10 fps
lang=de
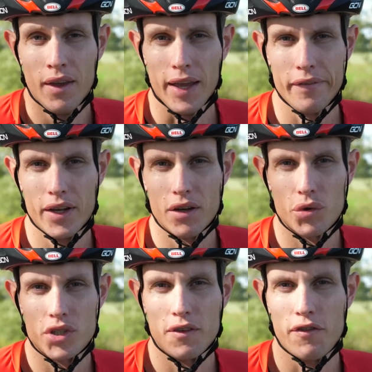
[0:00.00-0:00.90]
Entweder
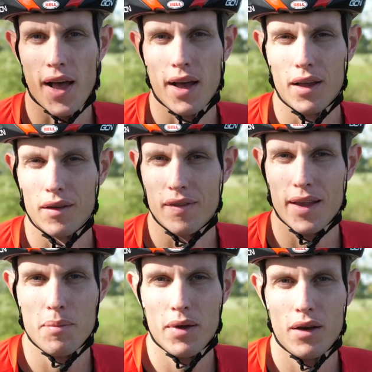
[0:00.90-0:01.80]
durch die Fahrer
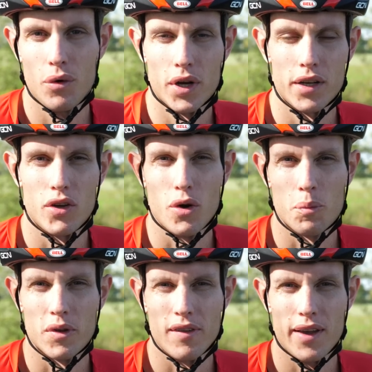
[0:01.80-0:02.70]
selber oder die
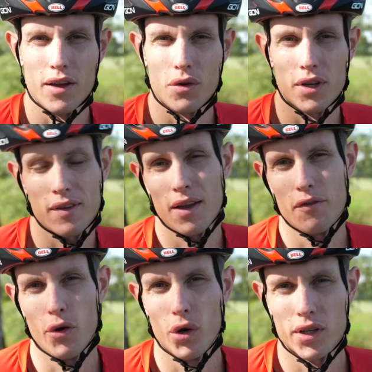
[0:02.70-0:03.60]
Kommissäre. Und das kann
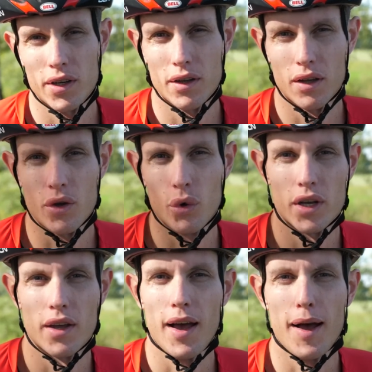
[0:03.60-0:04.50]
folgende
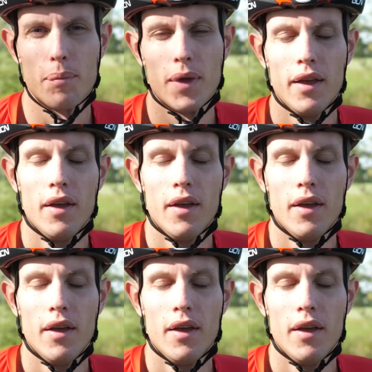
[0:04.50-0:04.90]
Gründe haben.